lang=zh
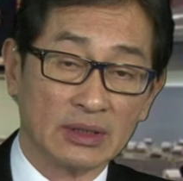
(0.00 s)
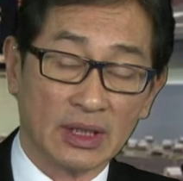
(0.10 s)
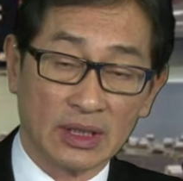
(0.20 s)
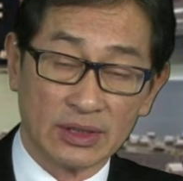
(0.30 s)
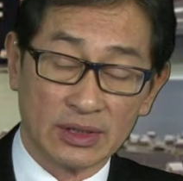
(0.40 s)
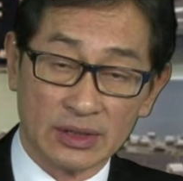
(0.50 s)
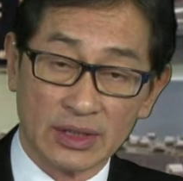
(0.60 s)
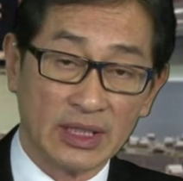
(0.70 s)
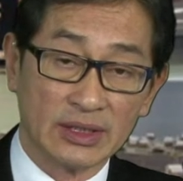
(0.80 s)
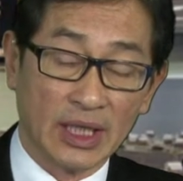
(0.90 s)
那个十
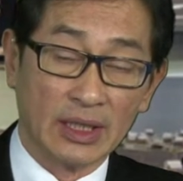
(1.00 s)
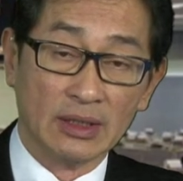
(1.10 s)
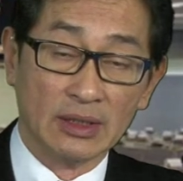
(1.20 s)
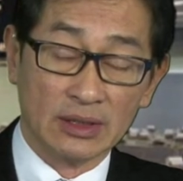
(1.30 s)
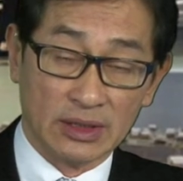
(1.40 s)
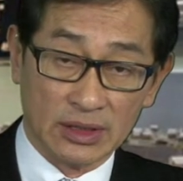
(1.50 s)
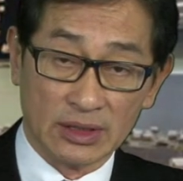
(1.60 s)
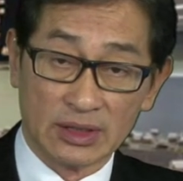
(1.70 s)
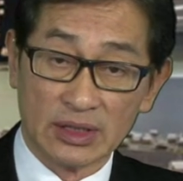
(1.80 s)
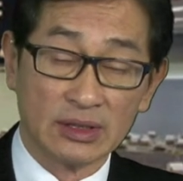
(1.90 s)
天线，其
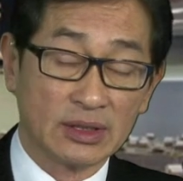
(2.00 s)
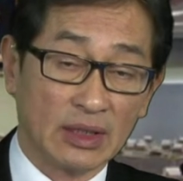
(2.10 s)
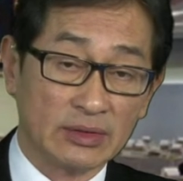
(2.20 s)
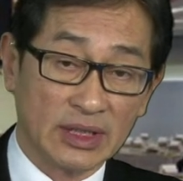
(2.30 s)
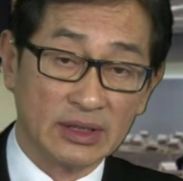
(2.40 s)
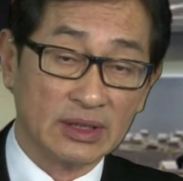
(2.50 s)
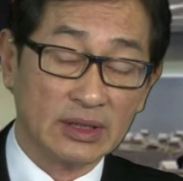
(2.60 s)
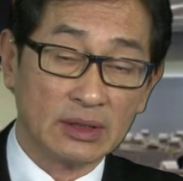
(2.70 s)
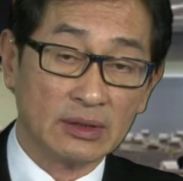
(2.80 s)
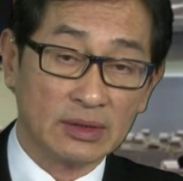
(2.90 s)
实今早曾经
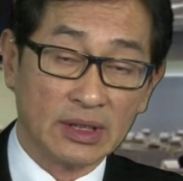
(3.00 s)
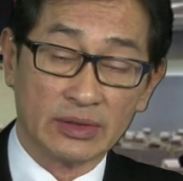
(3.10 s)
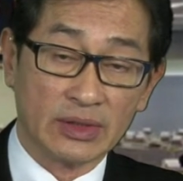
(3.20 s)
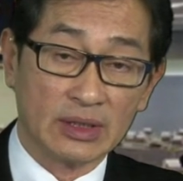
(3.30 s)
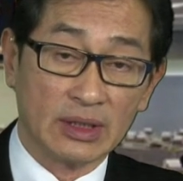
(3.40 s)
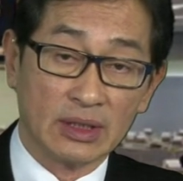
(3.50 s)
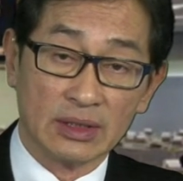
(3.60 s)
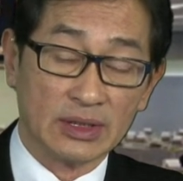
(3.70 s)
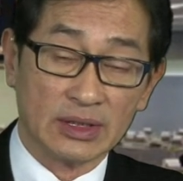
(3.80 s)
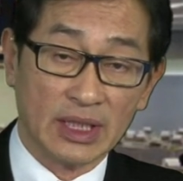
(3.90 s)
一度叠穿了二
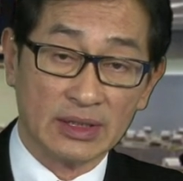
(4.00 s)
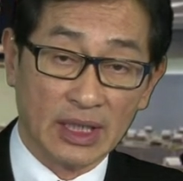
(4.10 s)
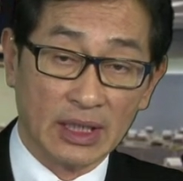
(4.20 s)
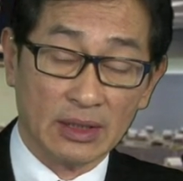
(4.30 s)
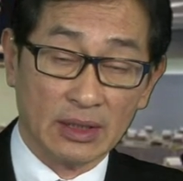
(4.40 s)
十天线。